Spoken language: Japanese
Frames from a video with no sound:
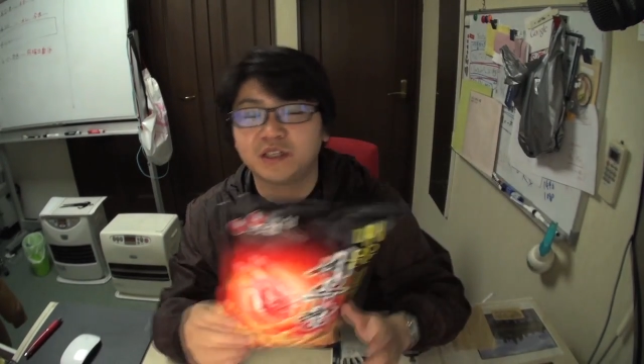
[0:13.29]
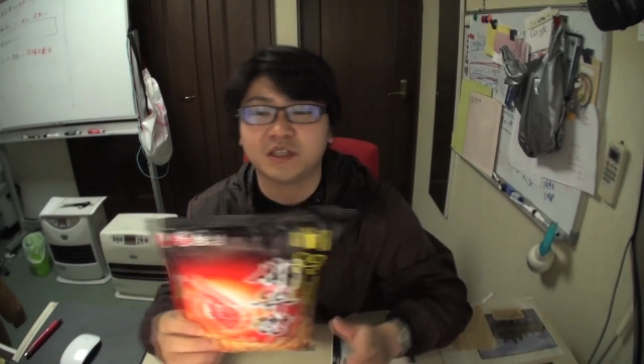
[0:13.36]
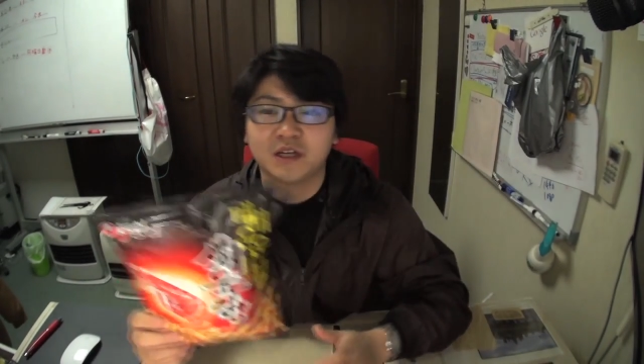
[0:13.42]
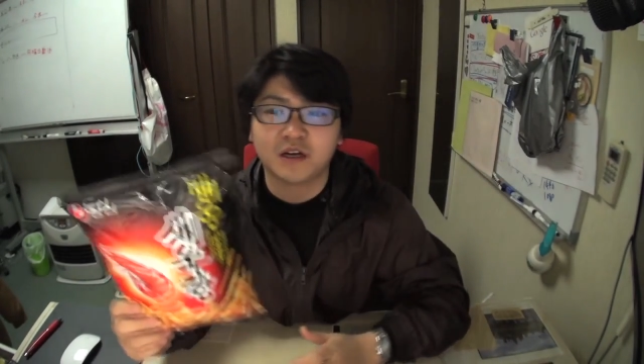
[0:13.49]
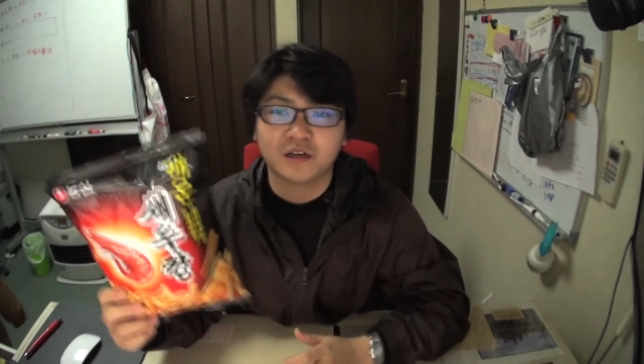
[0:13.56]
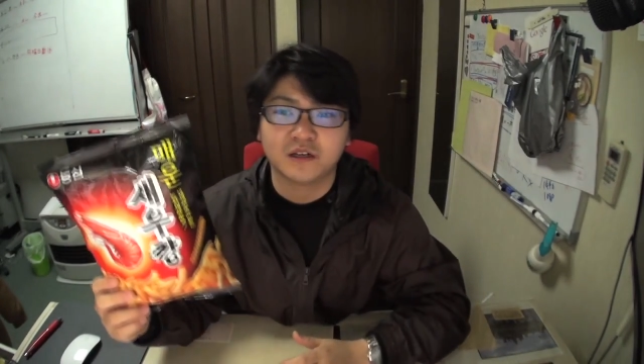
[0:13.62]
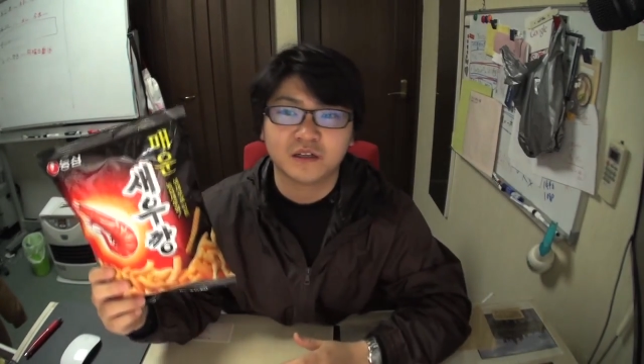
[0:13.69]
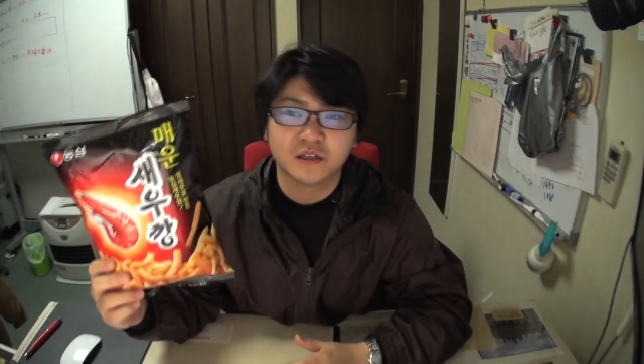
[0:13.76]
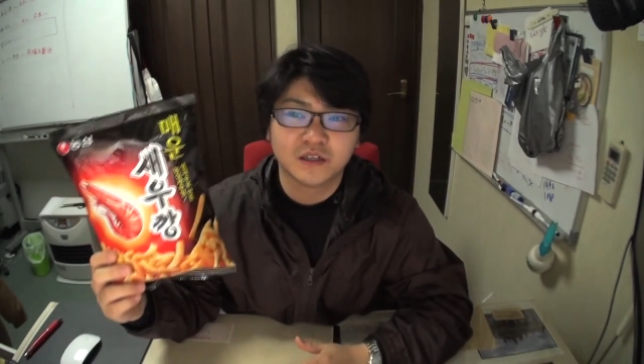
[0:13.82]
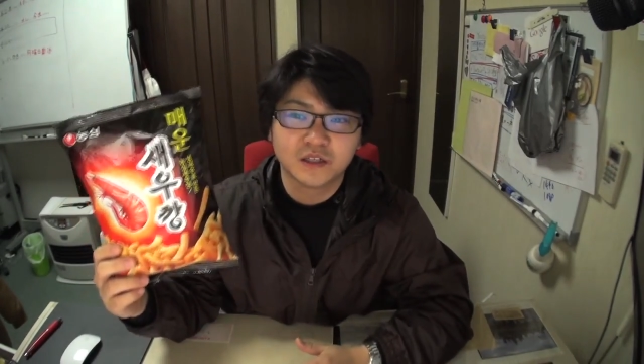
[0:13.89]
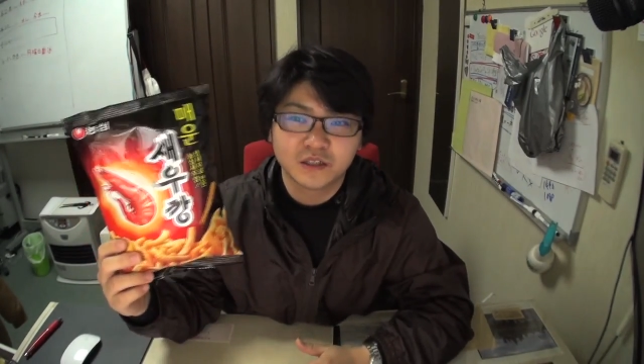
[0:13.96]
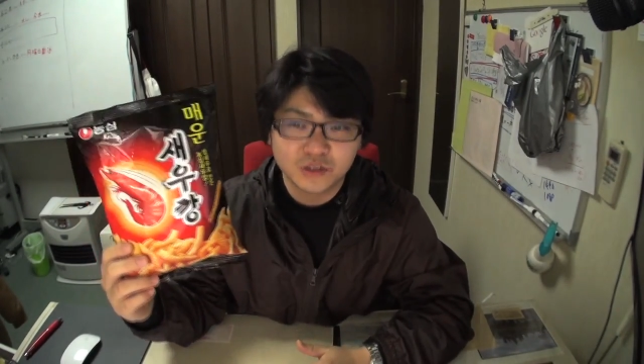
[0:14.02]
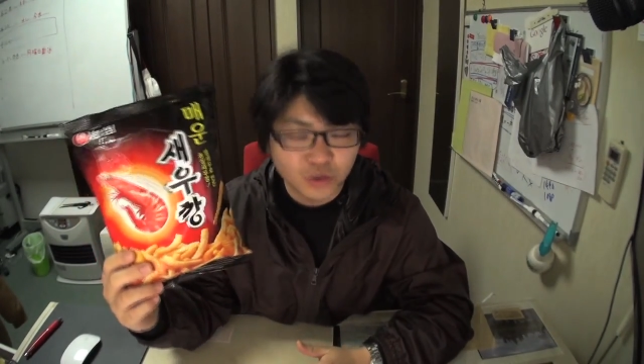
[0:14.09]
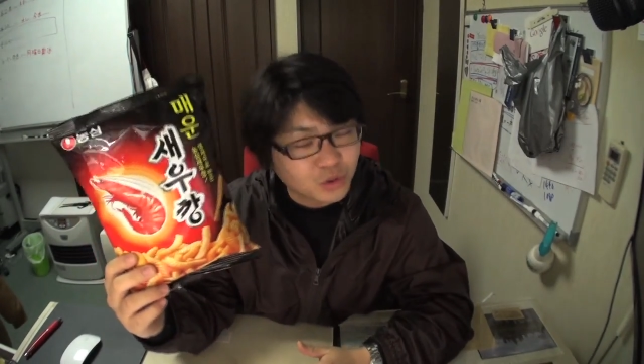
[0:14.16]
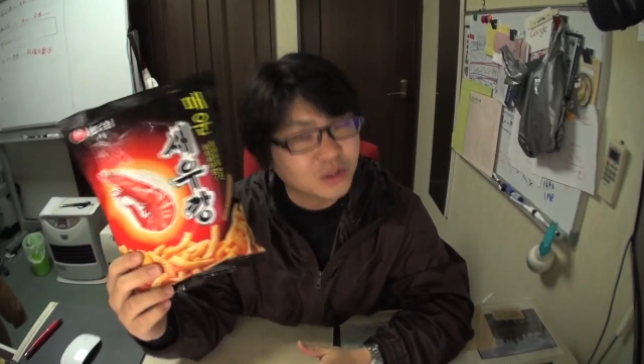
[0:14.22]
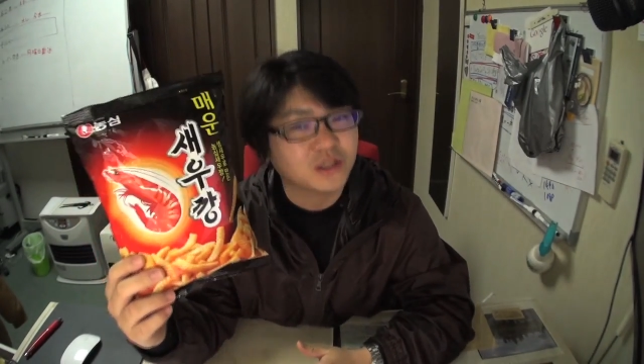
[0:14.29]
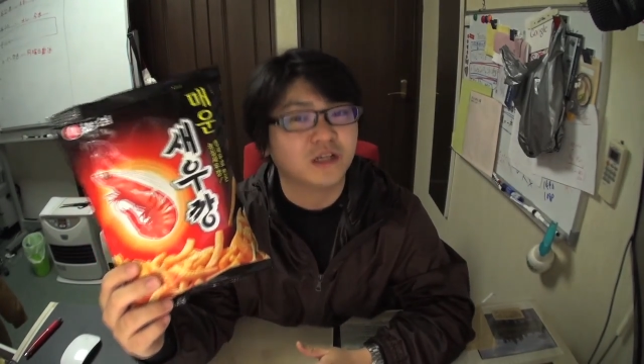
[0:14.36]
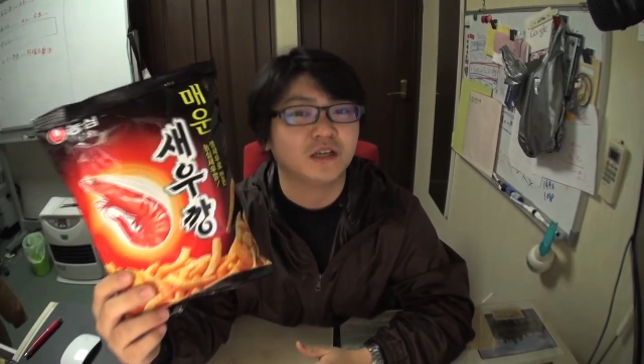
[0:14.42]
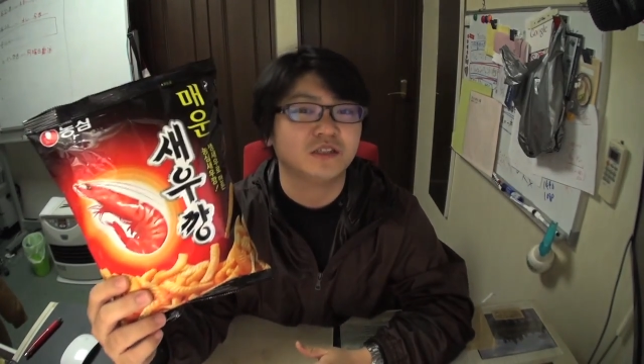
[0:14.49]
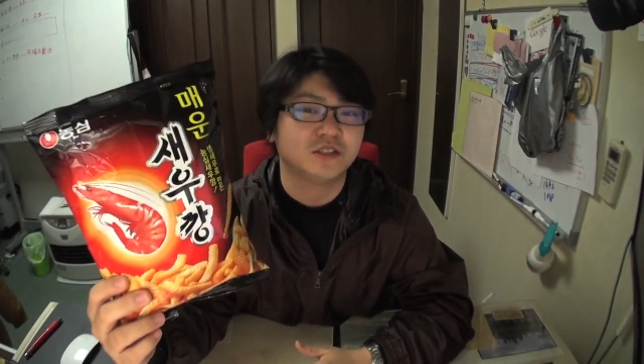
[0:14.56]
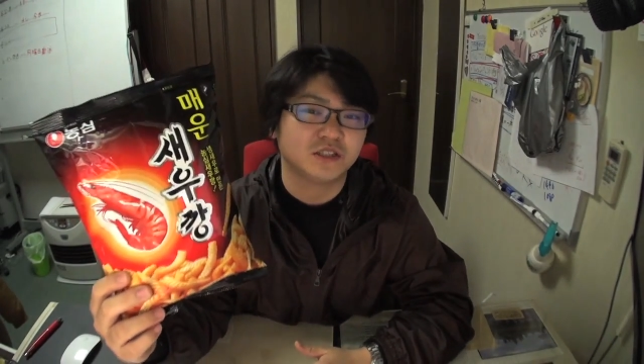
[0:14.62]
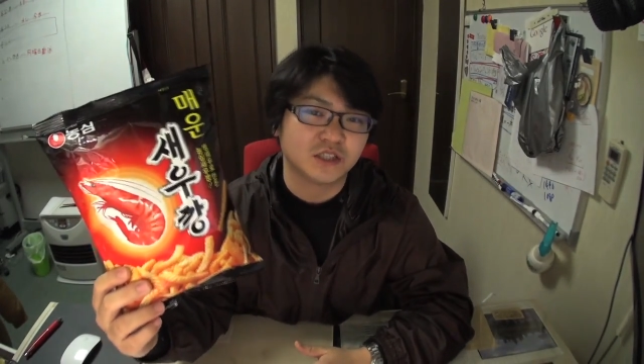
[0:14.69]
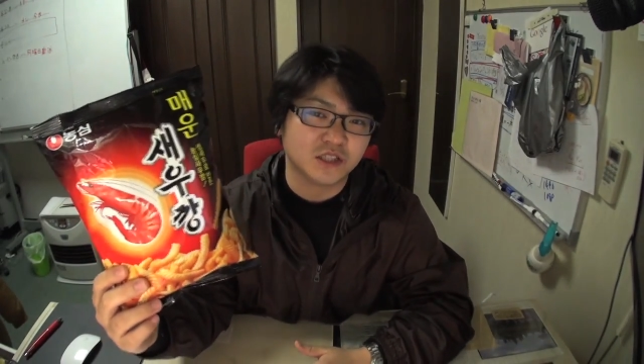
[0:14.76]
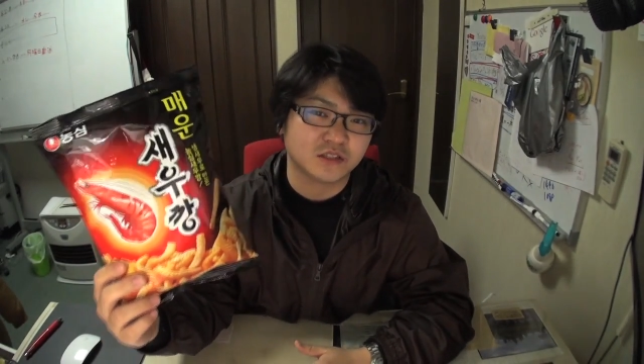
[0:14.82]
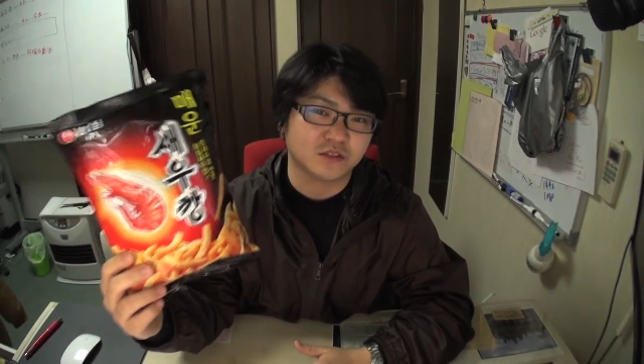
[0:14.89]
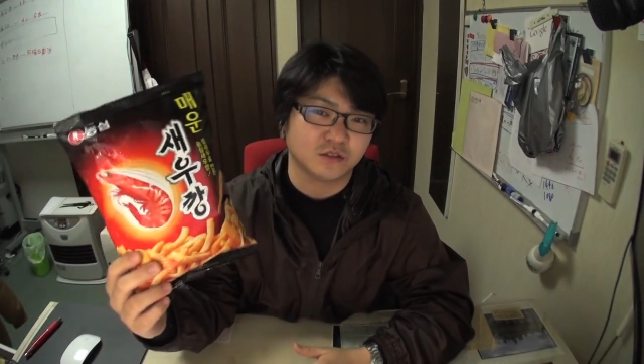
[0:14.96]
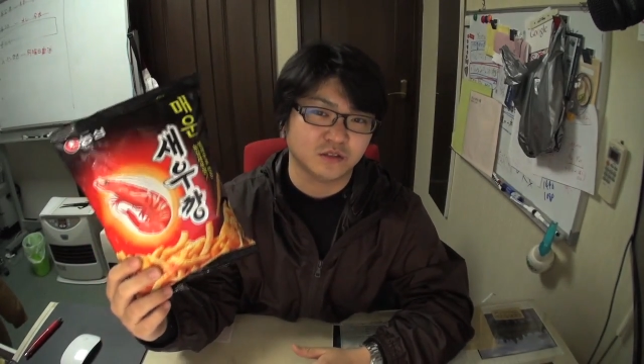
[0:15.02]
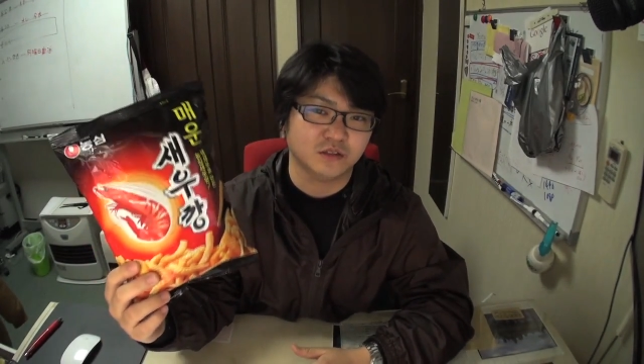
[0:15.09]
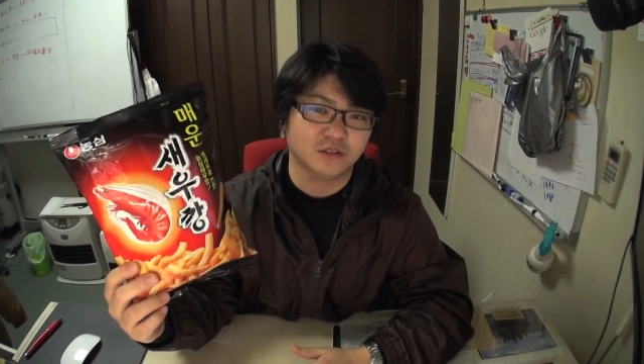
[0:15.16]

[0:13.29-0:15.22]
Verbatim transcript: 気な商品らしいです